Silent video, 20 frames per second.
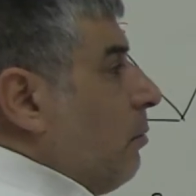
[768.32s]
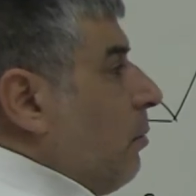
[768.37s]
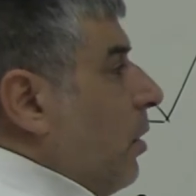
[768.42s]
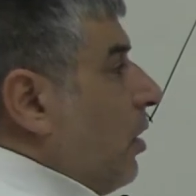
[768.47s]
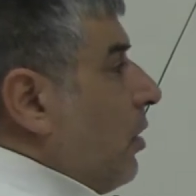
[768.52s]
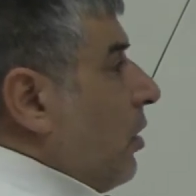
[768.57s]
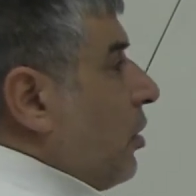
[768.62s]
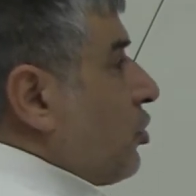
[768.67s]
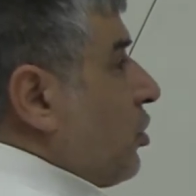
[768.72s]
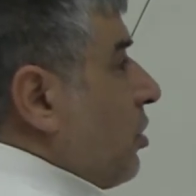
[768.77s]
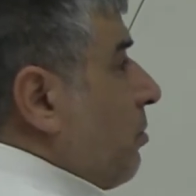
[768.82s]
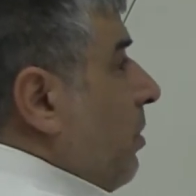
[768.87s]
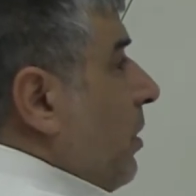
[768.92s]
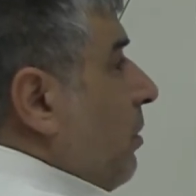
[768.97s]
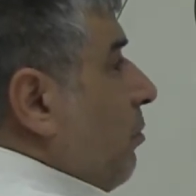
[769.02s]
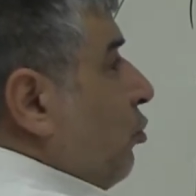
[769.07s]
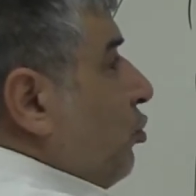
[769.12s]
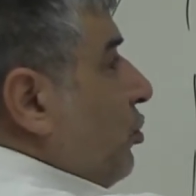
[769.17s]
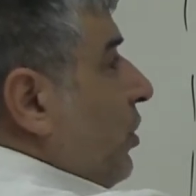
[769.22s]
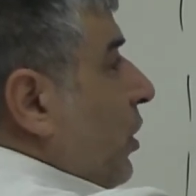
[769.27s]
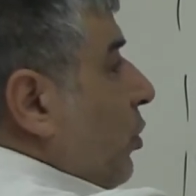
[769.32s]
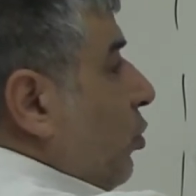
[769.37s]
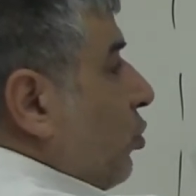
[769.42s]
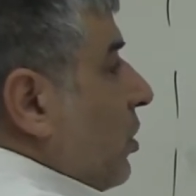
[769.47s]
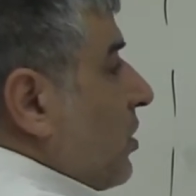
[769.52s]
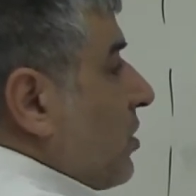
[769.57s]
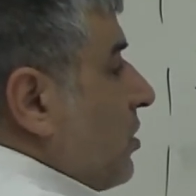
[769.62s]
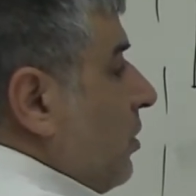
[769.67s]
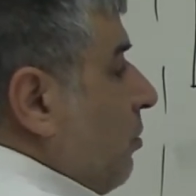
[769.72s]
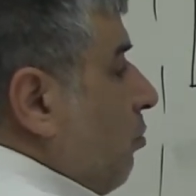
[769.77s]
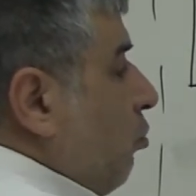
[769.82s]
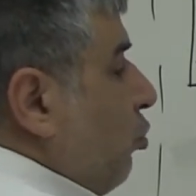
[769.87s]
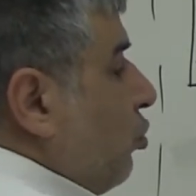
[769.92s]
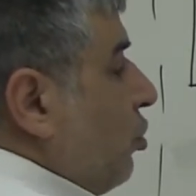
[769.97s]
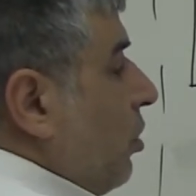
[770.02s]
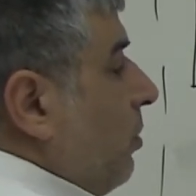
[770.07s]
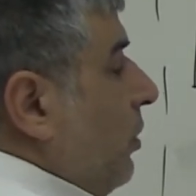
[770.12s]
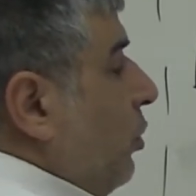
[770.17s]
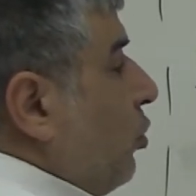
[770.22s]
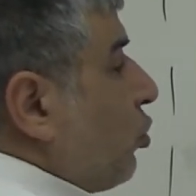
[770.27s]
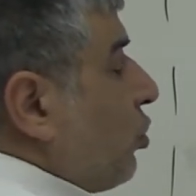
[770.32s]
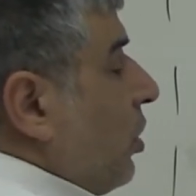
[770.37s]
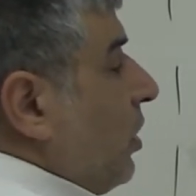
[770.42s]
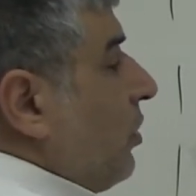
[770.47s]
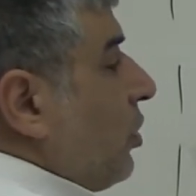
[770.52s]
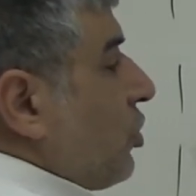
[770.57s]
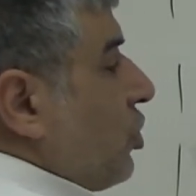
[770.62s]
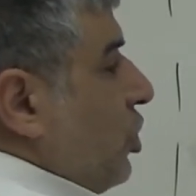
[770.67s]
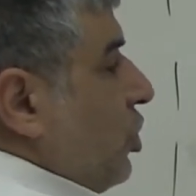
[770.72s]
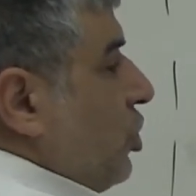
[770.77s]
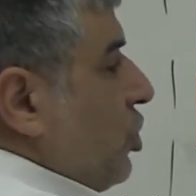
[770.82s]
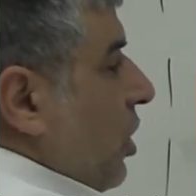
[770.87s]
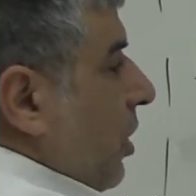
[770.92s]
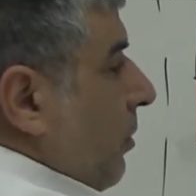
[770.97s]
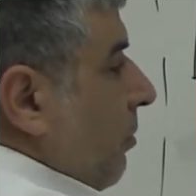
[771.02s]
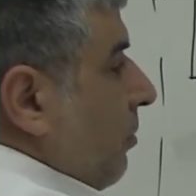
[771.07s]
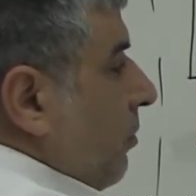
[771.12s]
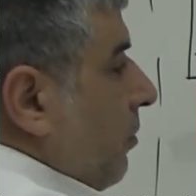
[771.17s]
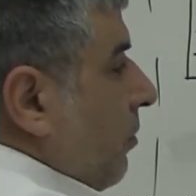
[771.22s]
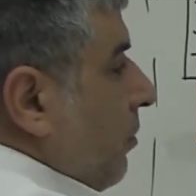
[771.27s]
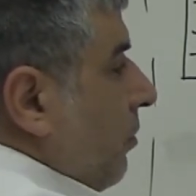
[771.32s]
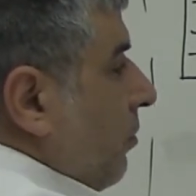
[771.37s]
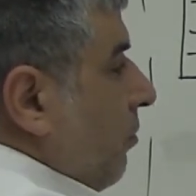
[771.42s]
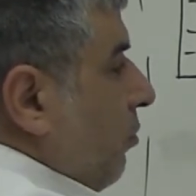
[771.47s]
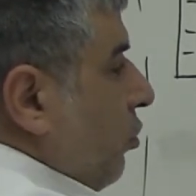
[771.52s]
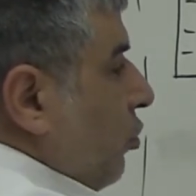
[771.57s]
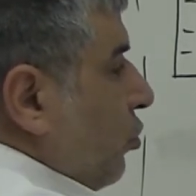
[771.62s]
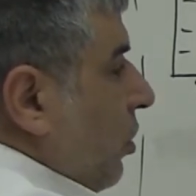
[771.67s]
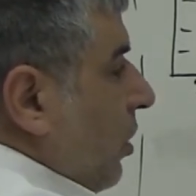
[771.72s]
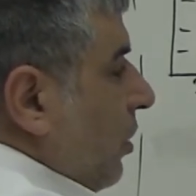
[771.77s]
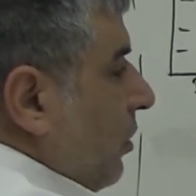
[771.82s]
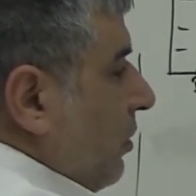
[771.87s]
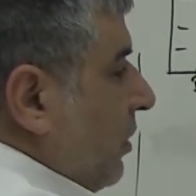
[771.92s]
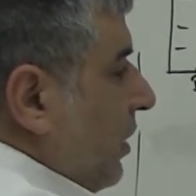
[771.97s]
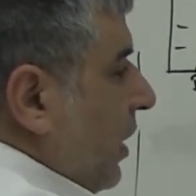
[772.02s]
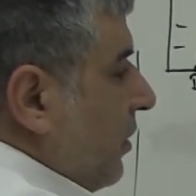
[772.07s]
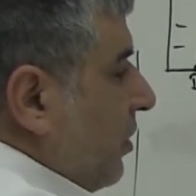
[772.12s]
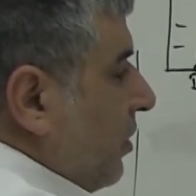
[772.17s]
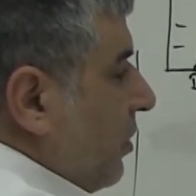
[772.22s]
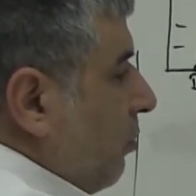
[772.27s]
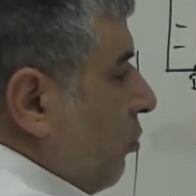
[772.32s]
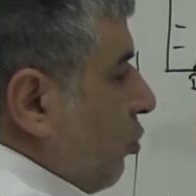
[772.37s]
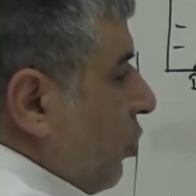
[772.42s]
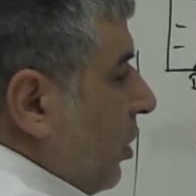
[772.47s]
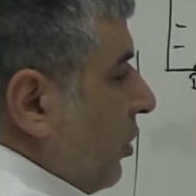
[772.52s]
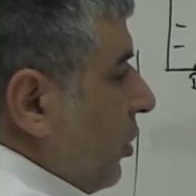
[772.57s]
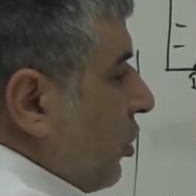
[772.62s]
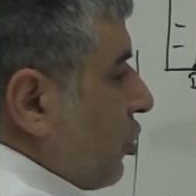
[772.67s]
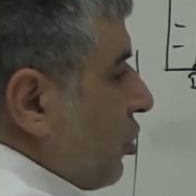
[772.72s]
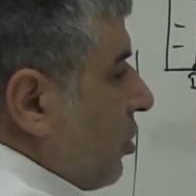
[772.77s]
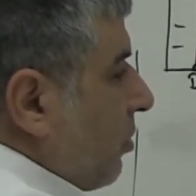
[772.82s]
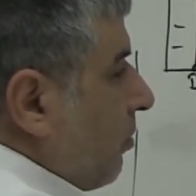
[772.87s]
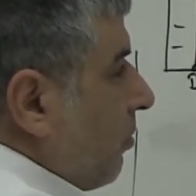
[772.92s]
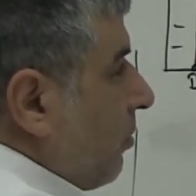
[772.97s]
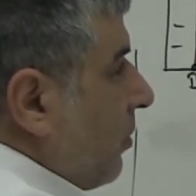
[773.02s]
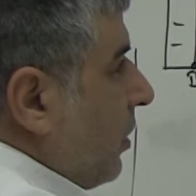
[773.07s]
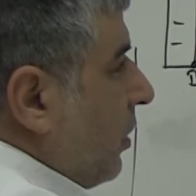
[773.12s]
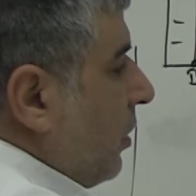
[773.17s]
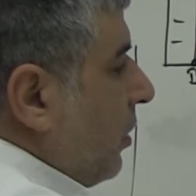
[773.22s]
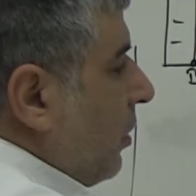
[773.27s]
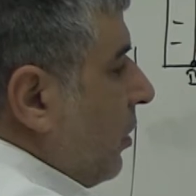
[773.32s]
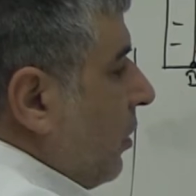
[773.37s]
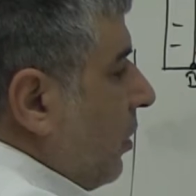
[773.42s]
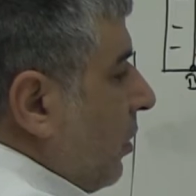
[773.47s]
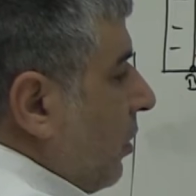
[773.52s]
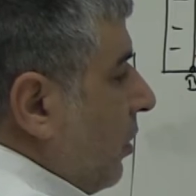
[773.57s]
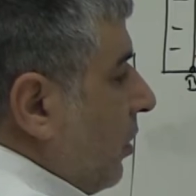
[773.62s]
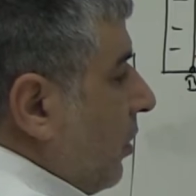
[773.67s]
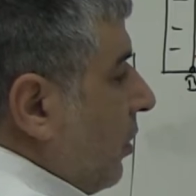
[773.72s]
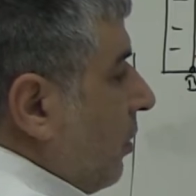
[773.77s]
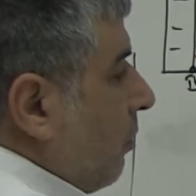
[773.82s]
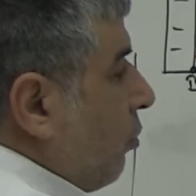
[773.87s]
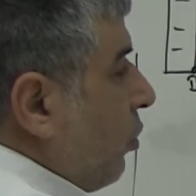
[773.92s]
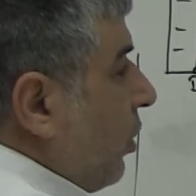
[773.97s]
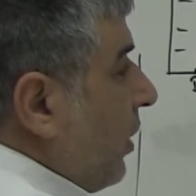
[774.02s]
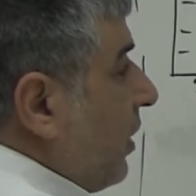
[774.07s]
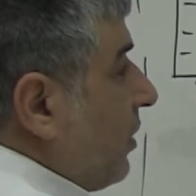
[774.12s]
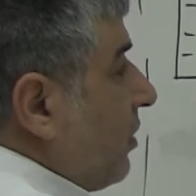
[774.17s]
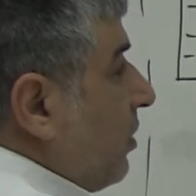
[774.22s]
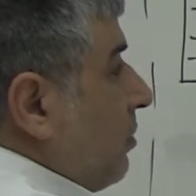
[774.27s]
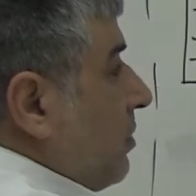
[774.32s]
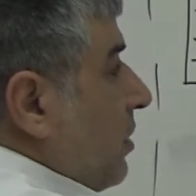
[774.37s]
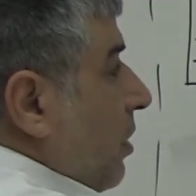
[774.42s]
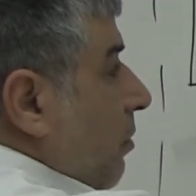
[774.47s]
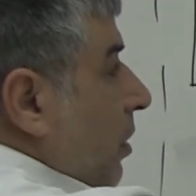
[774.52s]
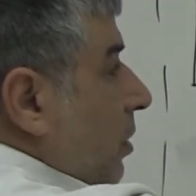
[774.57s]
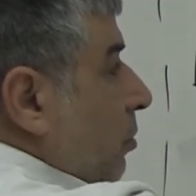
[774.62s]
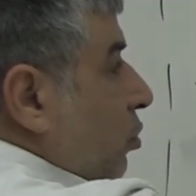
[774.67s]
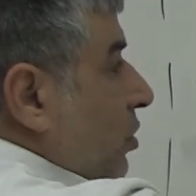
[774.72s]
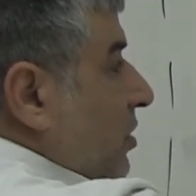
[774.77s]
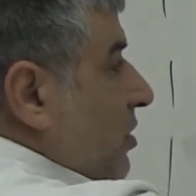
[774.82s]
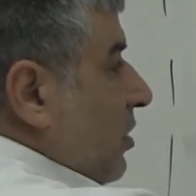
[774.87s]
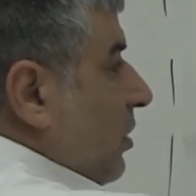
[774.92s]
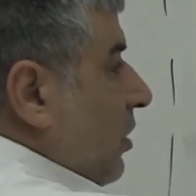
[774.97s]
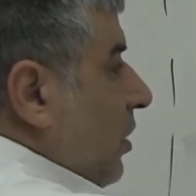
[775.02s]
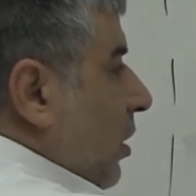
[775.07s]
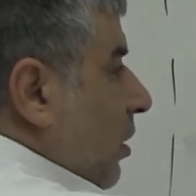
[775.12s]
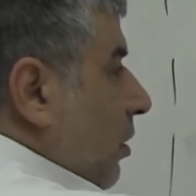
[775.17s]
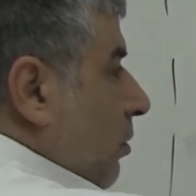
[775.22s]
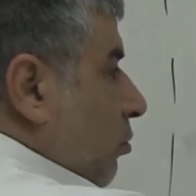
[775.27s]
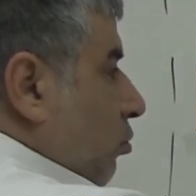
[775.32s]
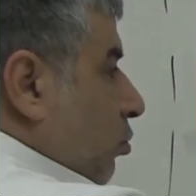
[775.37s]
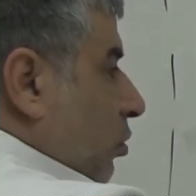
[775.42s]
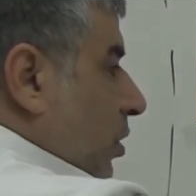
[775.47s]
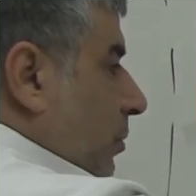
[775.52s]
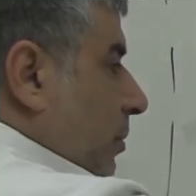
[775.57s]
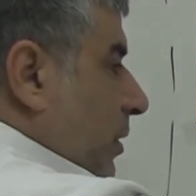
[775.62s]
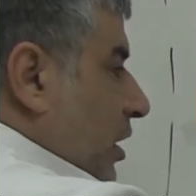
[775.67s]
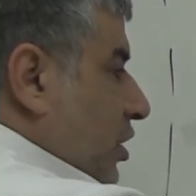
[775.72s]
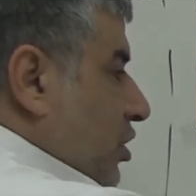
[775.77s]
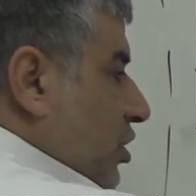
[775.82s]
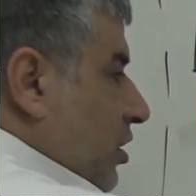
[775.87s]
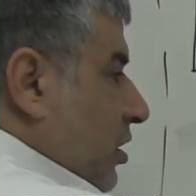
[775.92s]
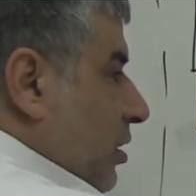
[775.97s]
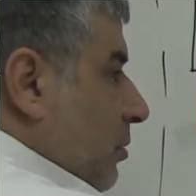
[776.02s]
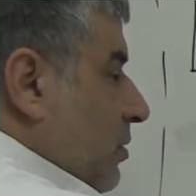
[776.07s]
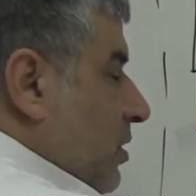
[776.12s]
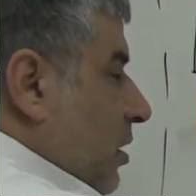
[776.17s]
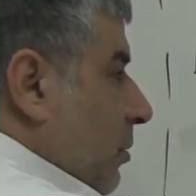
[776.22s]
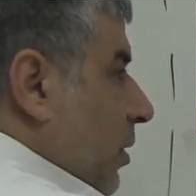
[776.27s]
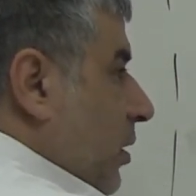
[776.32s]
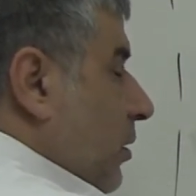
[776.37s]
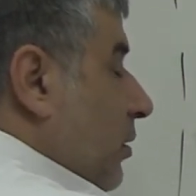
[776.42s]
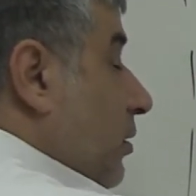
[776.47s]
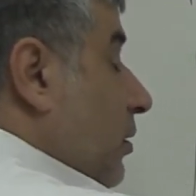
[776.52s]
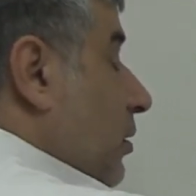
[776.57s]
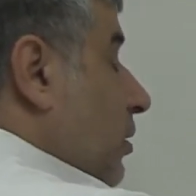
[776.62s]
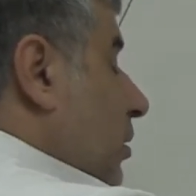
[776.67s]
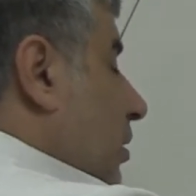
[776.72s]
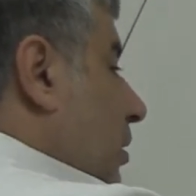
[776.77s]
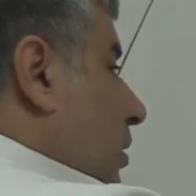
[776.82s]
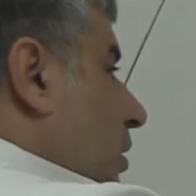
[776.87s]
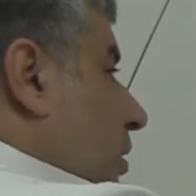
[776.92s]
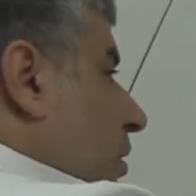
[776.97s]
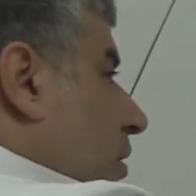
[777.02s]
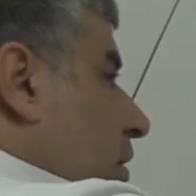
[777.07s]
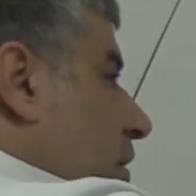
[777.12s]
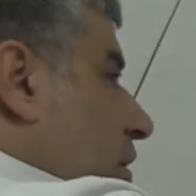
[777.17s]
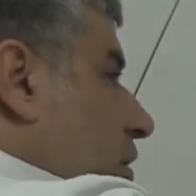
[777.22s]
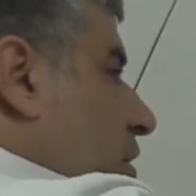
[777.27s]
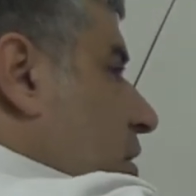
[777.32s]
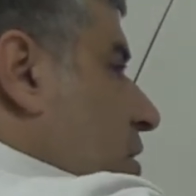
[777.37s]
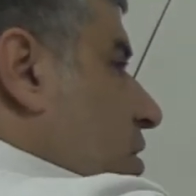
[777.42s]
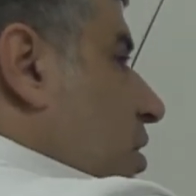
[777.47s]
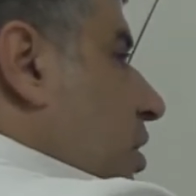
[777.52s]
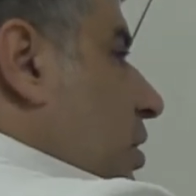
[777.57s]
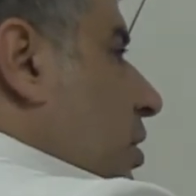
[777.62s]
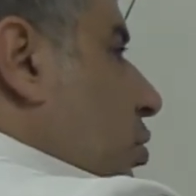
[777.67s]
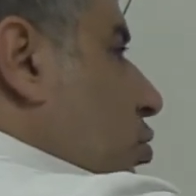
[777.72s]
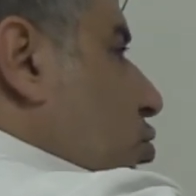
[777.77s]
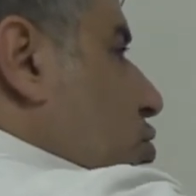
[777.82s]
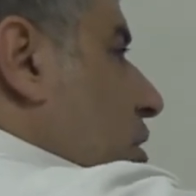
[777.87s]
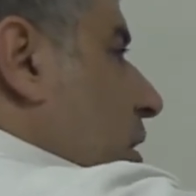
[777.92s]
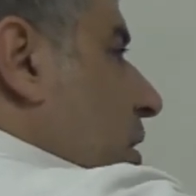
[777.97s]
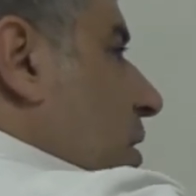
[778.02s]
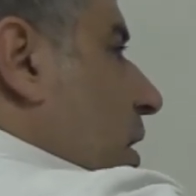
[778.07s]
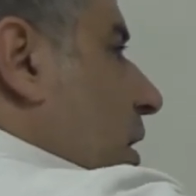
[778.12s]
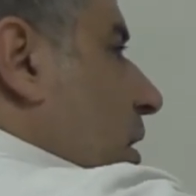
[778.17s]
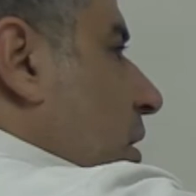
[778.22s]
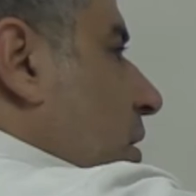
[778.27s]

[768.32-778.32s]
Bakın arkadaşlar ben bu D noktasını burada bir noktaya taşıyacağım. Buradan getirdim buraya taşıdım. Buraya getirdiğim zaman bak burasıyla burayı birleştirdiğim zaman ikiz kenar üçgende